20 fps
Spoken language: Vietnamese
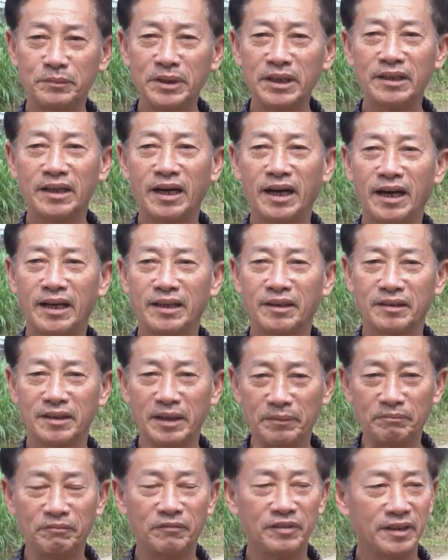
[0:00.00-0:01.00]
bước đà
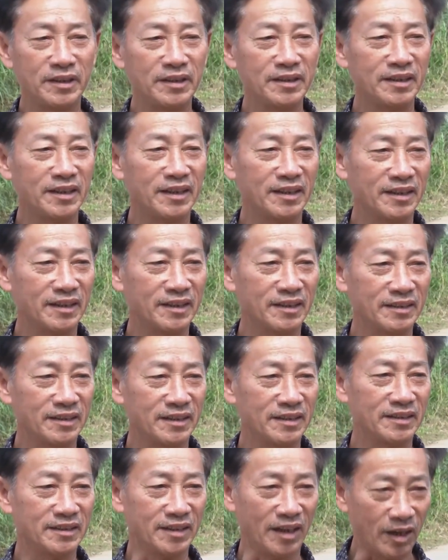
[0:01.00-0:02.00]
kịp với ờ,
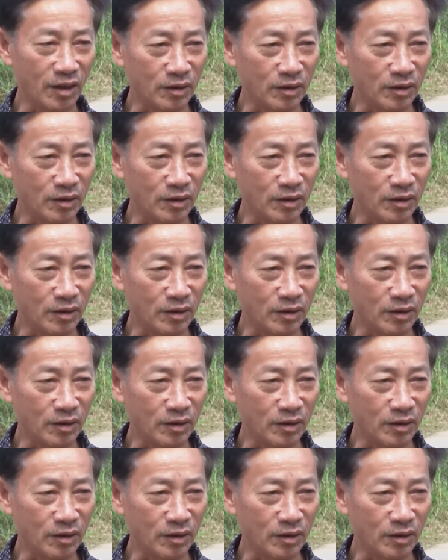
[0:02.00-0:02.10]
xã